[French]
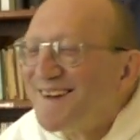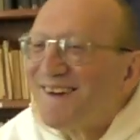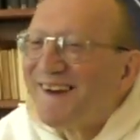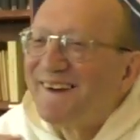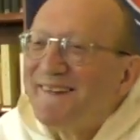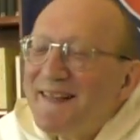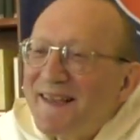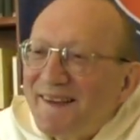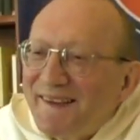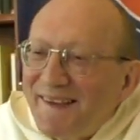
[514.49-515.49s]
voilà.
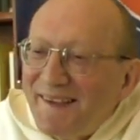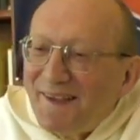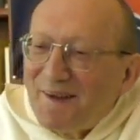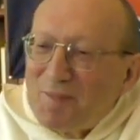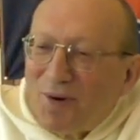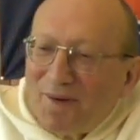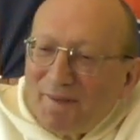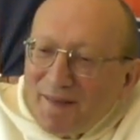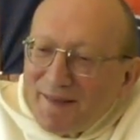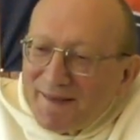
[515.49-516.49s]
Et bon,
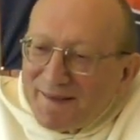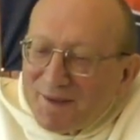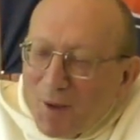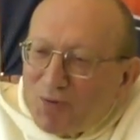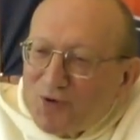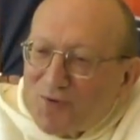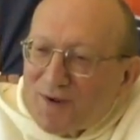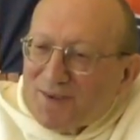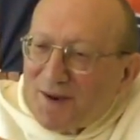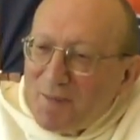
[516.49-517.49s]
et en plus, je vois
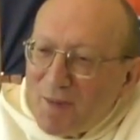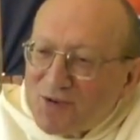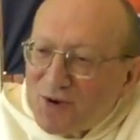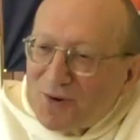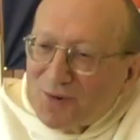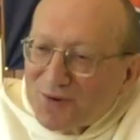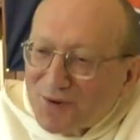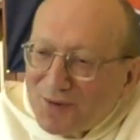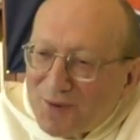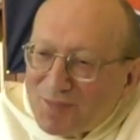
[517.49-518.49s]
que c'est les mêmes chants qu'on
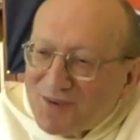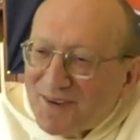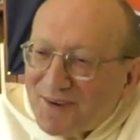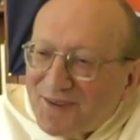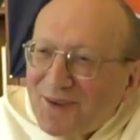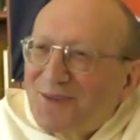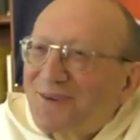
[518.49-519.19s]
chante depuis 50 ans.